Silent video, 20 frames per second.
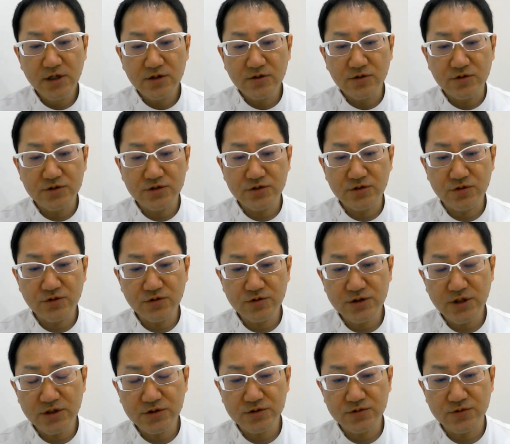腰の狭
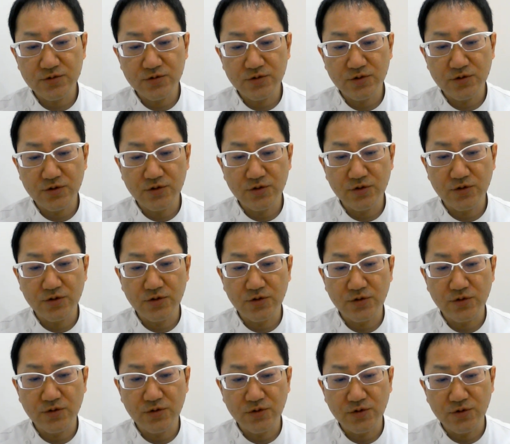窄
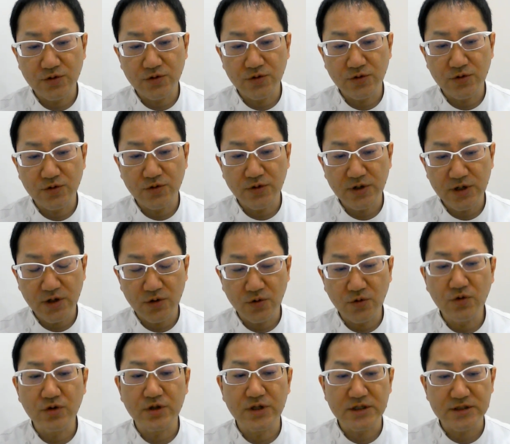症がね、
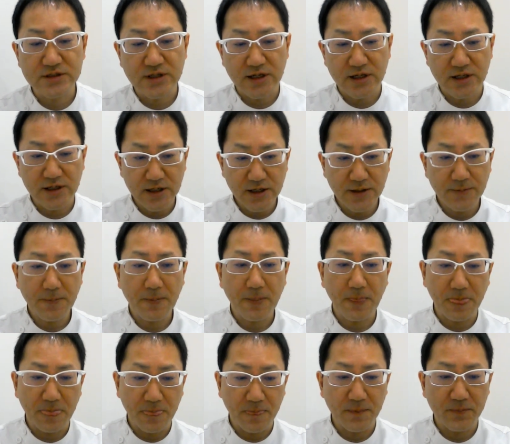多いですからね。
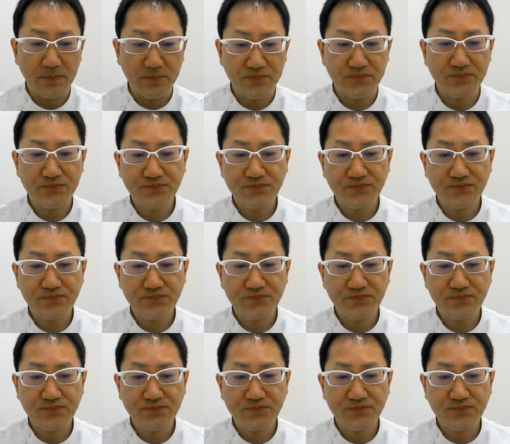うん。